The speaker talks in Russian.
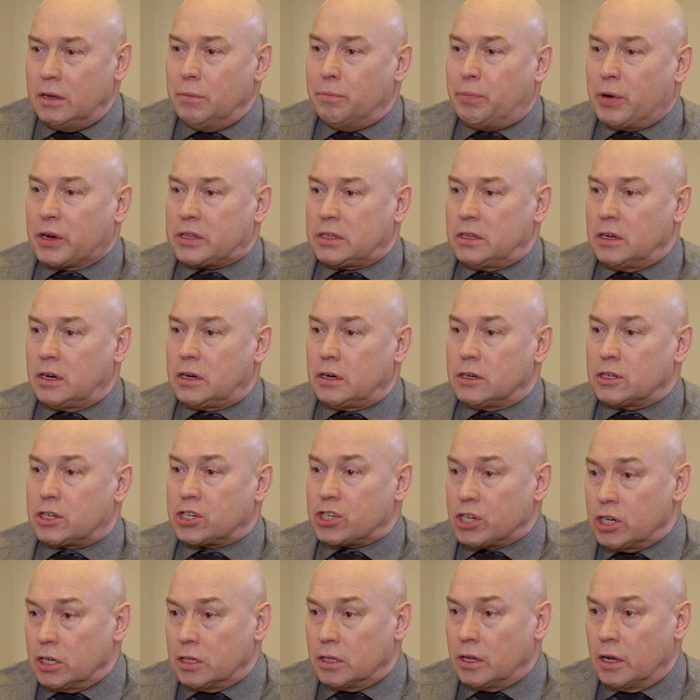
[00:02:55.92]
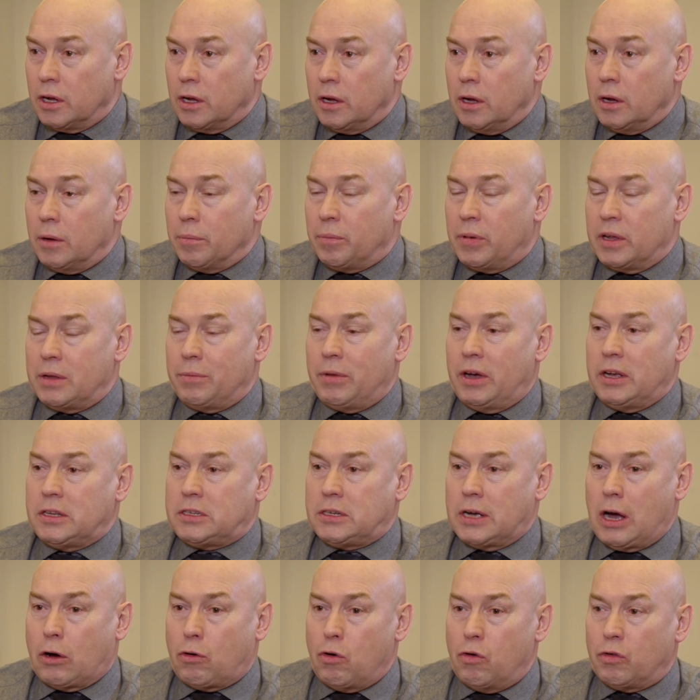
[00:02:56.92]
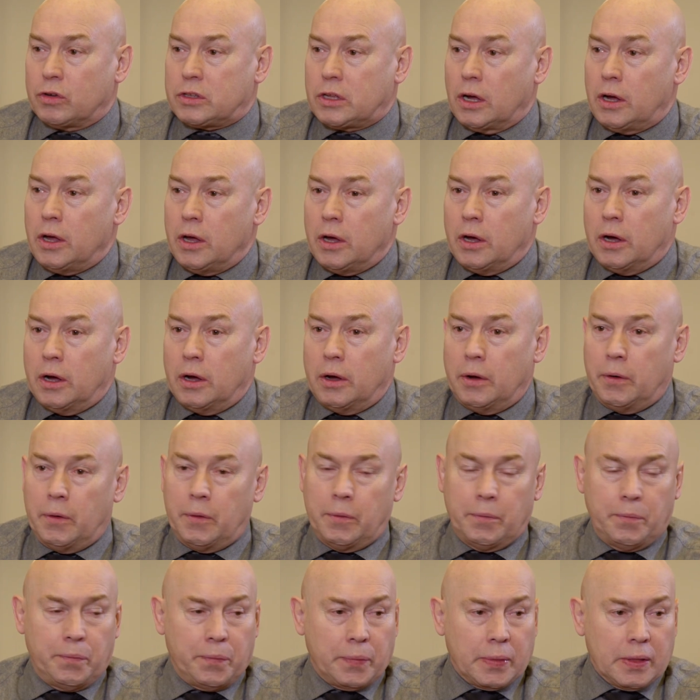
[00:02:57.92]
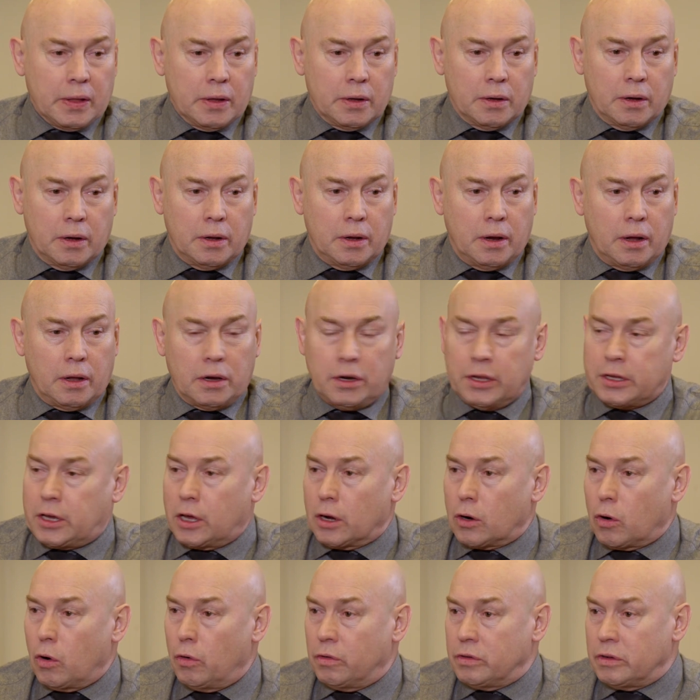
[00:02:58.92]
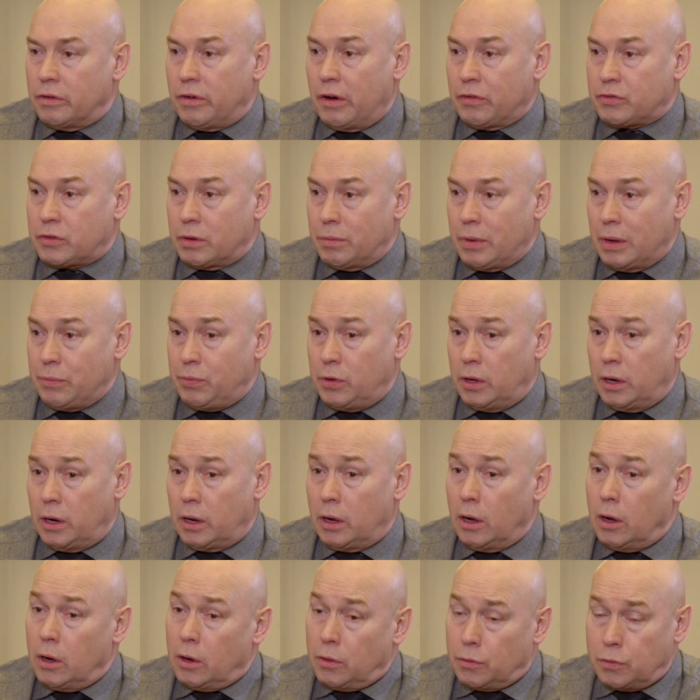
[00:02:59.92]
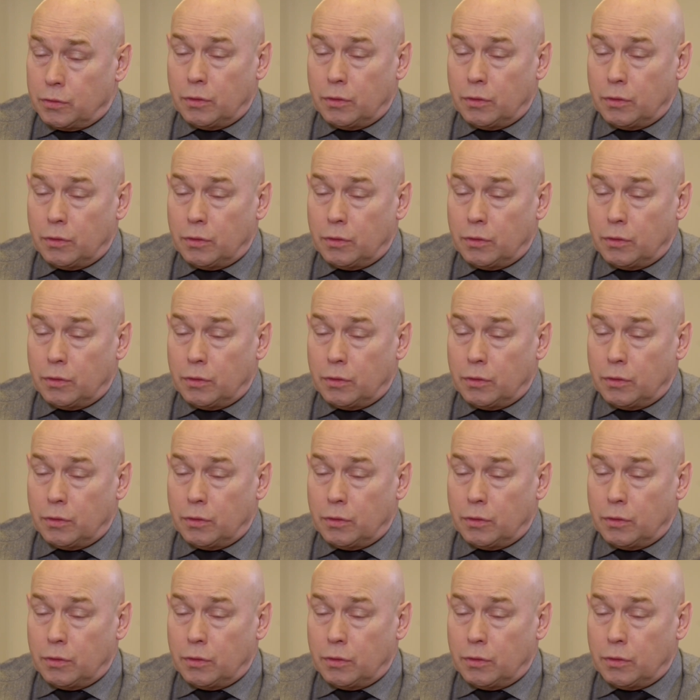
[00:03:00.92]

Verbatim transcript: импортных шин, понимаете, какого-то э, лакированного автомобиля